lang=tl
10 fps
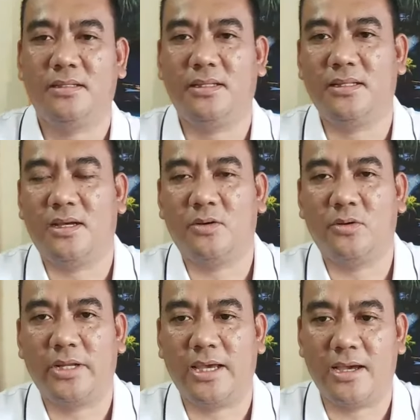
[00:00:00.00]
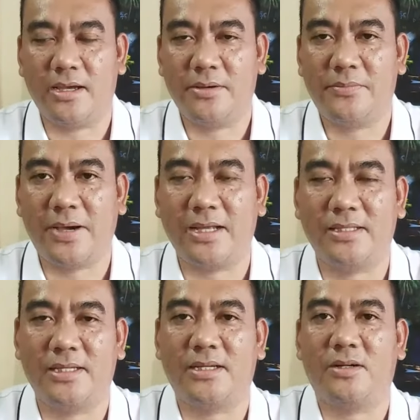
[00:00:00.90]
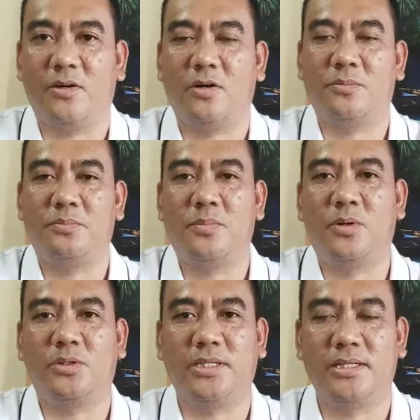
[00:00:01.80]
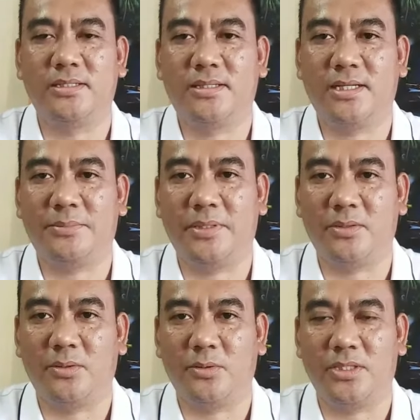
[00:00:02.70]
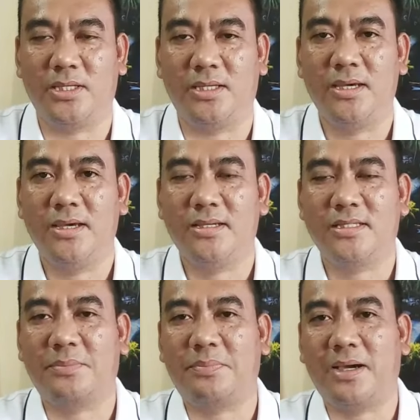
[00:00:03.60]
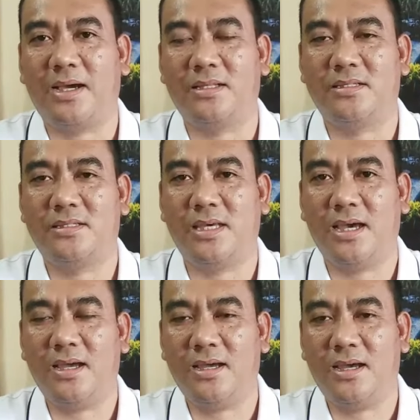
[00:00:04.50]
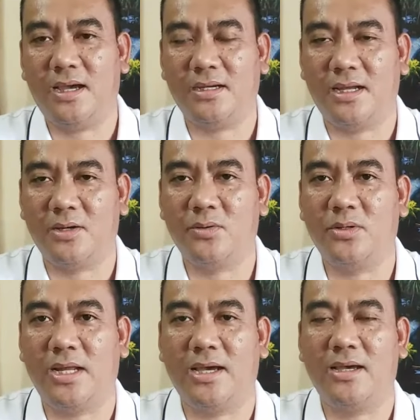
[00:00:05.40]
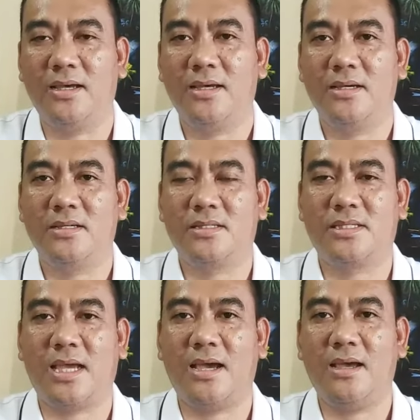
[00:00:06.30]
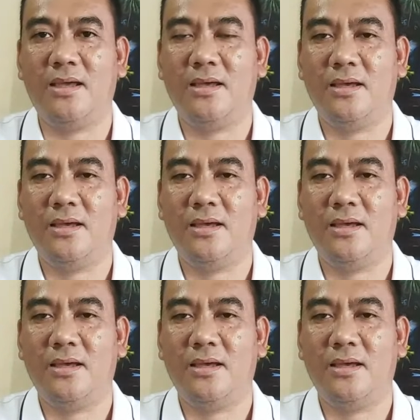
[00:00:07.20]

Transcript: tinaguri ang father of modern criminology sapagkat siya ang nanguna sa